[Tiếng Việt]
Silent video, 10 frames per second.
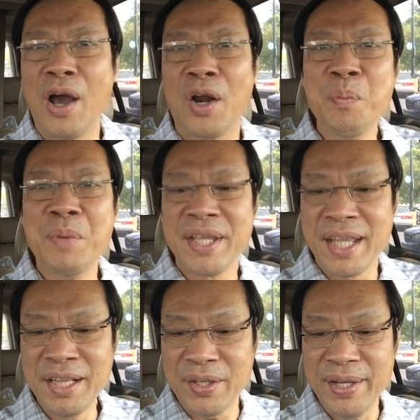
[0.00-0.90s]
còn lúc
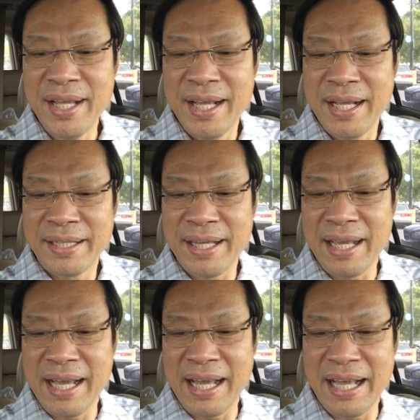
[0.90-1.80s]
19 tuổi
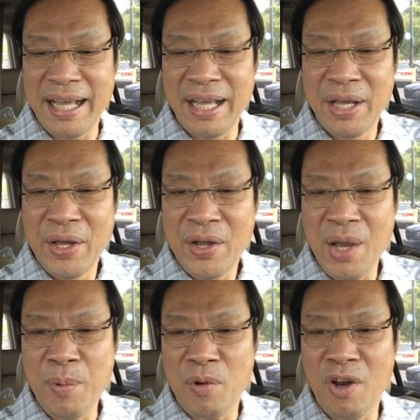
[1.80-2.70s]
thì uh,
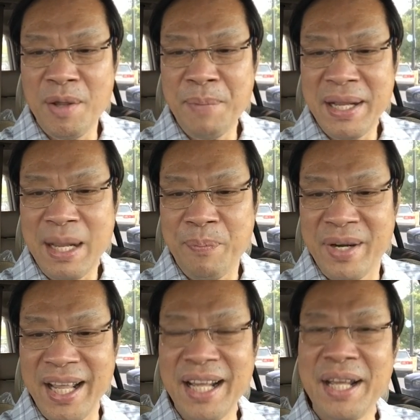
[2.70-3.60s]
có một lối mắt cấp
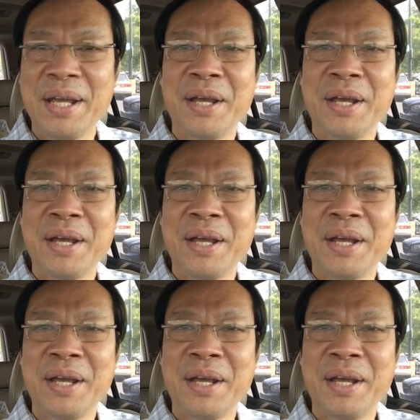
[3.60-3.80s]
riêng